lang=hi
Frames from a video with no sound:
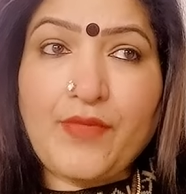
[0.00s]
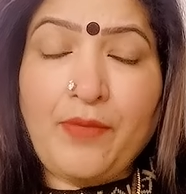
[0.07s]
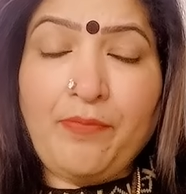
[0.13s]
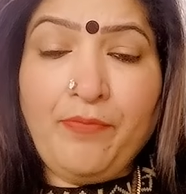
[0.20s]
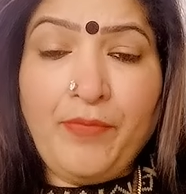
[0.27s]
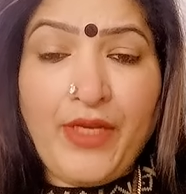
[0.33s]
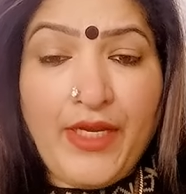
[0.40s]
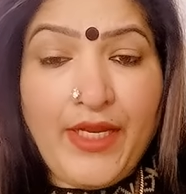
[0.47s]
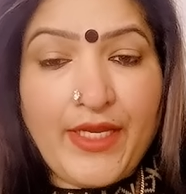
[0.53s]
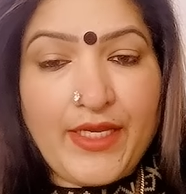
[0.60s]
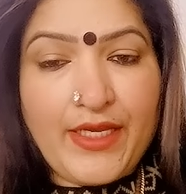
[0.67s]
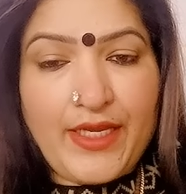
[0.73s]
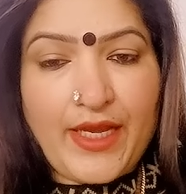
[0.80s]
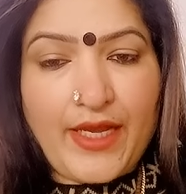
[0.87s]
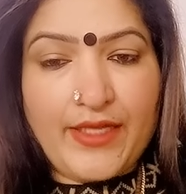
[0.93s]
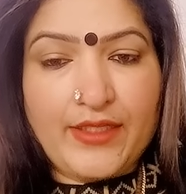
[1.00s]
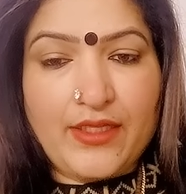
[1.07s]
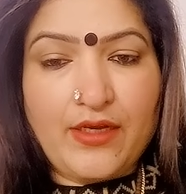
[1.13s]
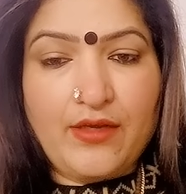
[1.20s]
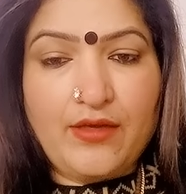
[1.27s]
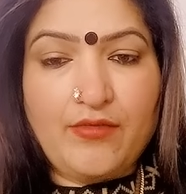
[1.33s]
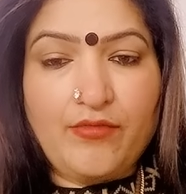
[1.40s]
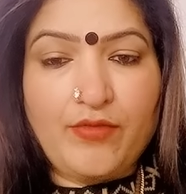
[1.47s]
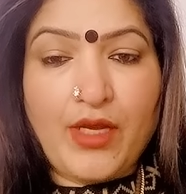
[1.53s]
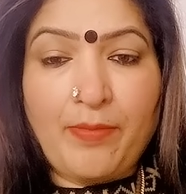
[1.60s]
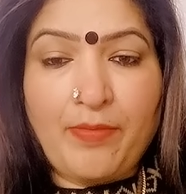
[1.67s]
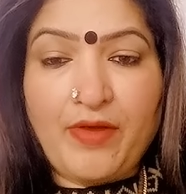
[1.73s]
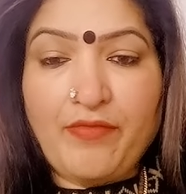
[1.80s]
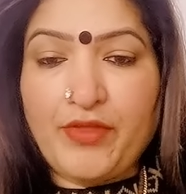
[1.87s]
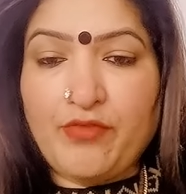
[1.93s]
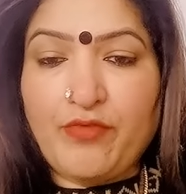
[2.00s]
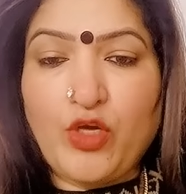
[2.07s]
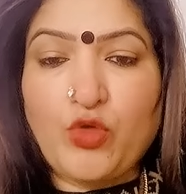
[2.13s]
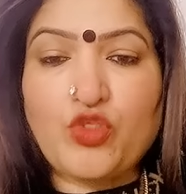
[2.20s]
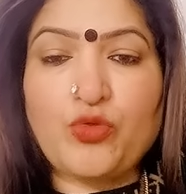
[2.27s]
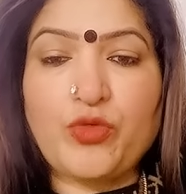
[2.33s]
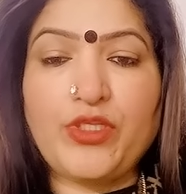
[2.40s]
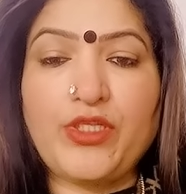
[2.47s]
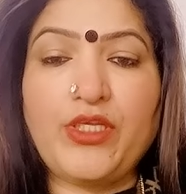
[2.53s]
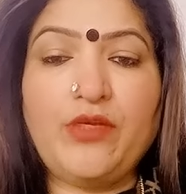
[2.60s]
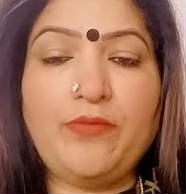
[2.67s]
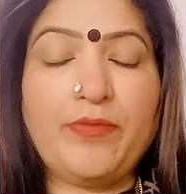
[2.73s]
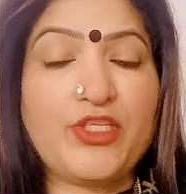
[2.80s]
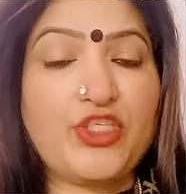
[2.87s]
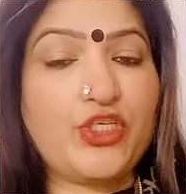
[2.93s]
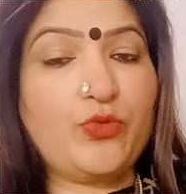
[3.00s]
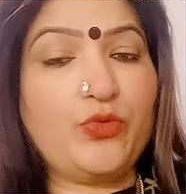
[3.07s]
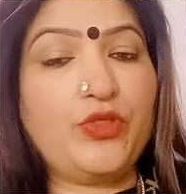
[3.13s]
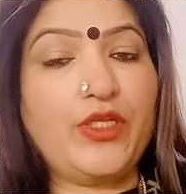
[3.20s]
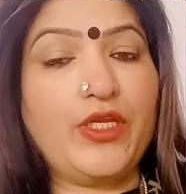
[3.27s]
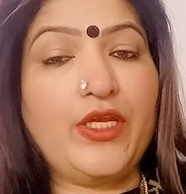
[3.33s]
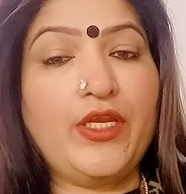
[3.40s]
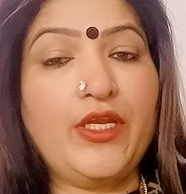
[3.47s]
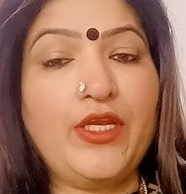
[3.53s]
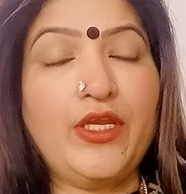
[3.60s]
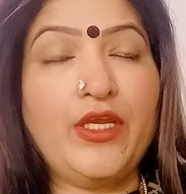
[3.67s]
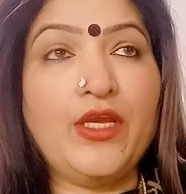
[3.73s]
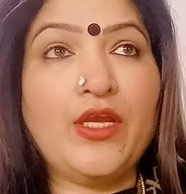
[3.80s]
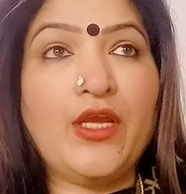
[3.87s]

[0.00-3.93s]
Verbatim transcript: मिलने के लिए आया था अम्मा विधवा हो चुकी थी बच्चे कोई थे नहीं